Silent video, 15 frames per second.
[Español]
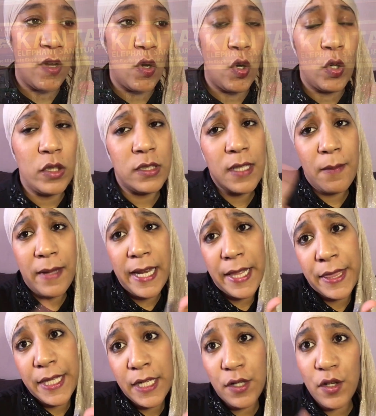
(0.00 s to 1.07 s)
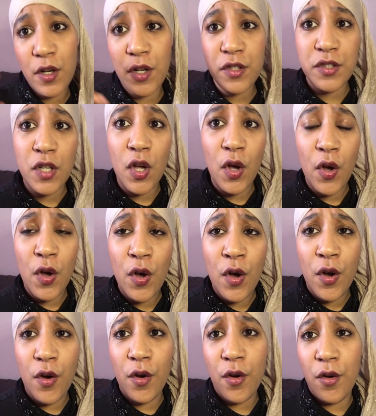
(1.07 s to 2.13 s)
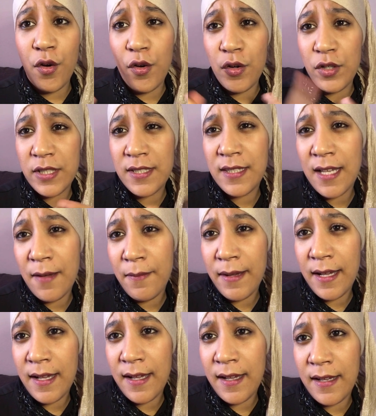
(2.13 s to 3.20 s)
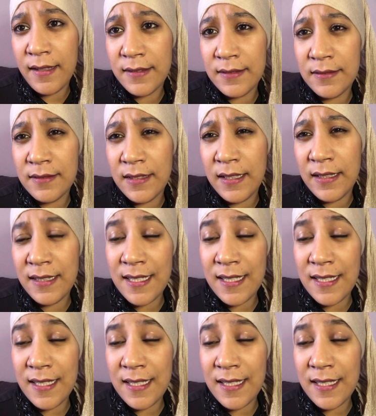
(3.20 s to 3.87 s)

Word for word: o estaban en circos o estaban eh,